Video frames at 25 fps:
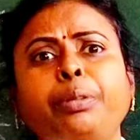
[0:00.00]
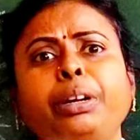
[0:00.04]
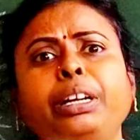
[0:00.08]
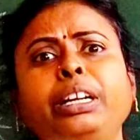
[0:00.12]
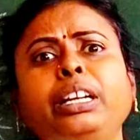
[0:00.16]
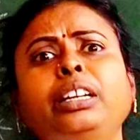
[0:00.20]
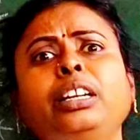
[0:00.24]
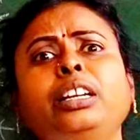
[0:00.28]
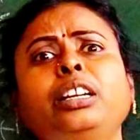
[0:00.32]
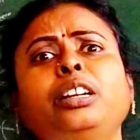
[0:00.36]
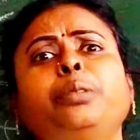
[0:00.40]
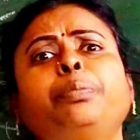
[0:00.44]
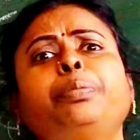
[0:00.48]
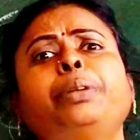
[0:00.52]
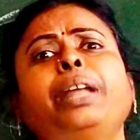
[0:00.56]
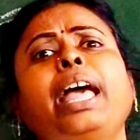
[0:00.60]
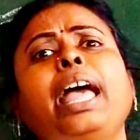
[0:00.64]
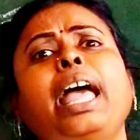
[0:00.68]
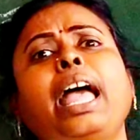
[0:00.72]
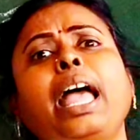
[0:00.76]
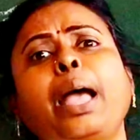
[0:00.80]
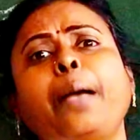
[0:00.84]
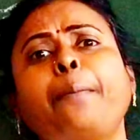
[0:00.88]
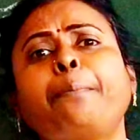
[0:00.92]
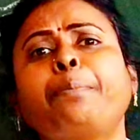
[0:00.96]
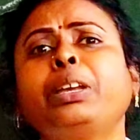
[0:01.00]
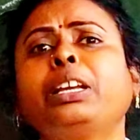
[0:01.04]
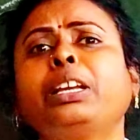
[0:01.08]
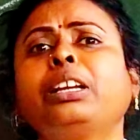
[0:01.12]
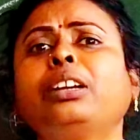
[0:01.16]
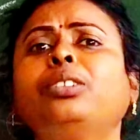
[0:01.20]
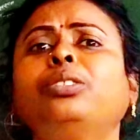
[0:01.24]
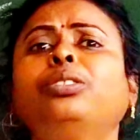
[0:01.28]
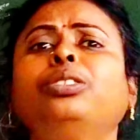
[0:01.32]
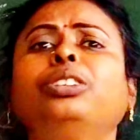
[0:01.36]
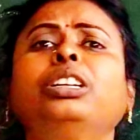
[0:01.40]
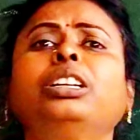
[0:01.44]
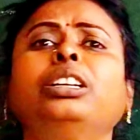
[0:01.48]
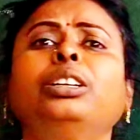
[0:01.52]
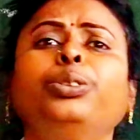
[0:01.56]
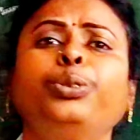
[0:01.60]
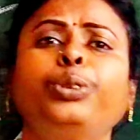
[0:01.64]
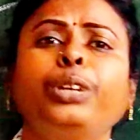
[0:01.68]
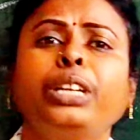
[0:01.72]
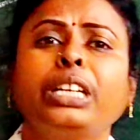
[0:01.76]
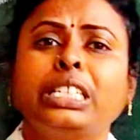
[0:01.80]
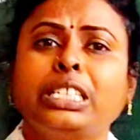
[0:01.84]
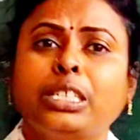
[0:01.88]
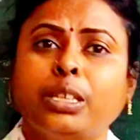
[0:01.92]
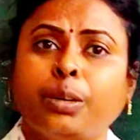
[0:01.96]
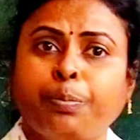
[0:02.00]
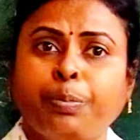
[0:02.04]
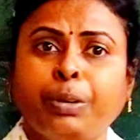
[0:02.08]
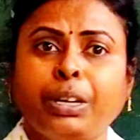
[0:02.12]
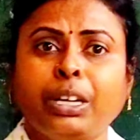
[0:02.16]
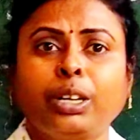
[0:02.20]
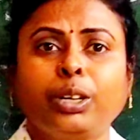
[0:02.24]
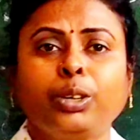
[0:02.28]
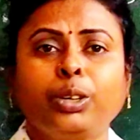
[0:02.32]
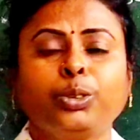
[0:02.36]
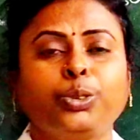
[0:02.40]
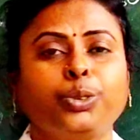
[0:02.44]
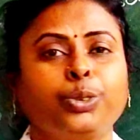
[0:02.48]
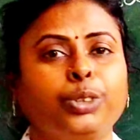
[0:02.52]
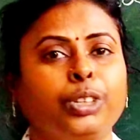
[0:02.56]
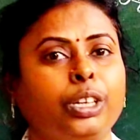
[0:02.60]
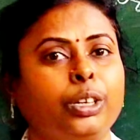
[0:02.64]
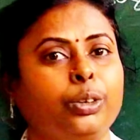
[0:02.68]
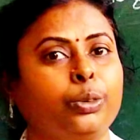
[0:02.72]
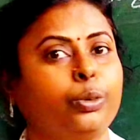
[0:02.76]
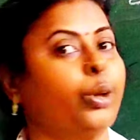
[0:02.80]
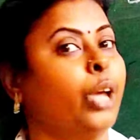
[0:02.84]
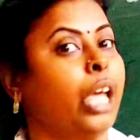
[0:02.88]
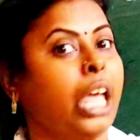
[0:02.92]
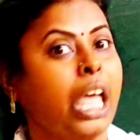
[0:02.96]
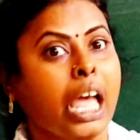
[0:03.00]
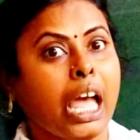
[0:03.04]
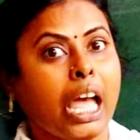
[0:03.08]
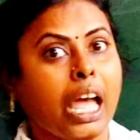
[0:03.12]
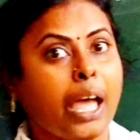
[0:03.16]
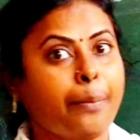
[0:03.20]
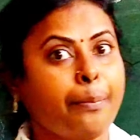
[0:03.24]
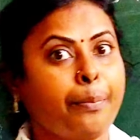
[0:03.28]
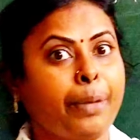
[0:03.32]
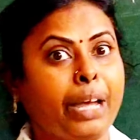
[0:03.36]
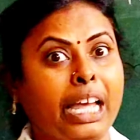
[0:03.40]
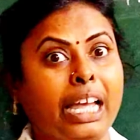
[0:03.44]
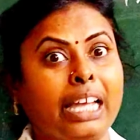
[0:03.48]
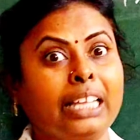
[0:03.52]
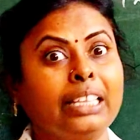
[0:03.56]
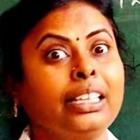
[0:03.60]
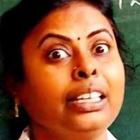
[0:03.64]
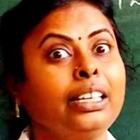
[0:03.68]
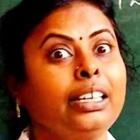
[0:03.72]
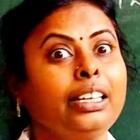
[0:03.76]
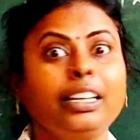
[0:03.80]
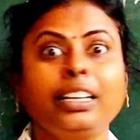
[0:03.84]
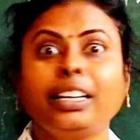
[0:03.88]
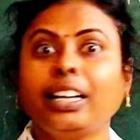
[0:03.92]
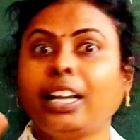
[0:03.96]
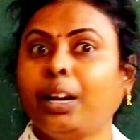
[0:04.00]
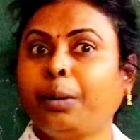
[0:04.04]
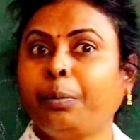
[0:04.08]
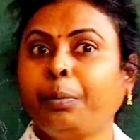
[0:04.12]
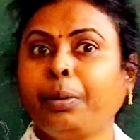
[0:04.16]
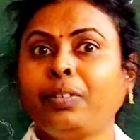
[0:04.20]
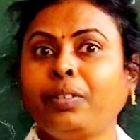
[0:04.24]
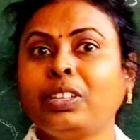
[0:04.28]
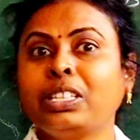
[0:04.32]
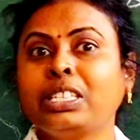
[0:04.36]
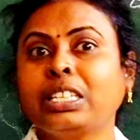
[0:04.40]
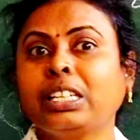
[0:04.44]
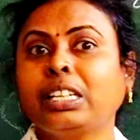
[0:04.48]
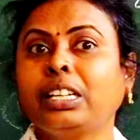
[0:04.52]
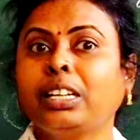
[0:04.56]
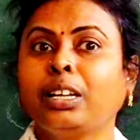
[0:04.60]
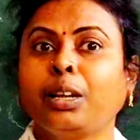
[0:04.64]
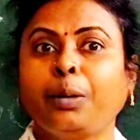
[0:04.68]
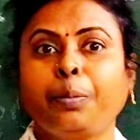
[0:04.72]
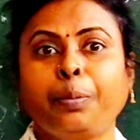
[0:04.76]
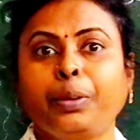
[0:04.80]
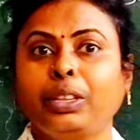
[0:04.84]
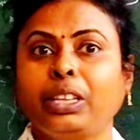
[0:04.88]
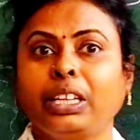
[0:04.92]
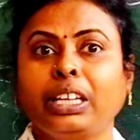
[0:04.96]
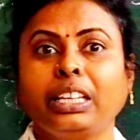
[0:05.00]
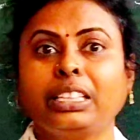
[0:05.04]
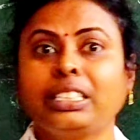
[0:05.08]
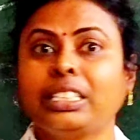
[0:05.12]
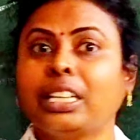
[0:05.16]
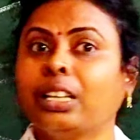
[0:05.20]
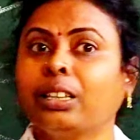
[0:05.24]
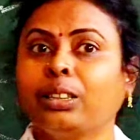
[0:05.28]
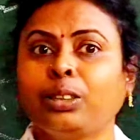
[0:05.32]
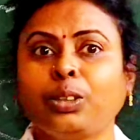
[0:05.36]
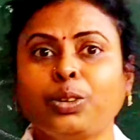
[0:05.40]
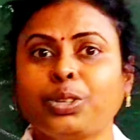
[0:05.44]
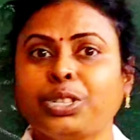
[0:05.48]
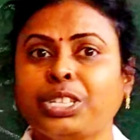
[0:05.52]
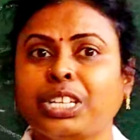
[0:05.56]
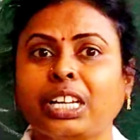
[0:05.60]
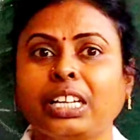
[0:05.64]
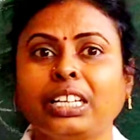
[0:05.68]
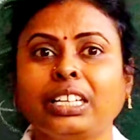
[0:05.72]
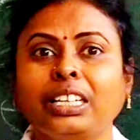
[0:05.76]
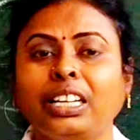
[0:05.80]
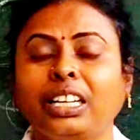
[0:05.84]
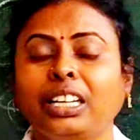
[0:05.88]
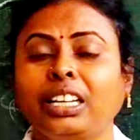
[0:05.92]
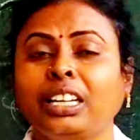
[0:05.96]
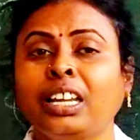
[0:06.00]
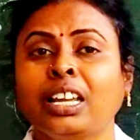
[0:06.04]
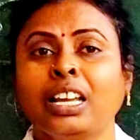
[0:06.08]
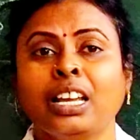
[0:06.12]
కాబట్టి నేను ఇప్పుడు హ్యాపీగా ఉన్నాను అని చెప్పగలుగుతున్నాను ఆ బాధను నేను అనుభవించలేకపోతే సంతోషాన్ని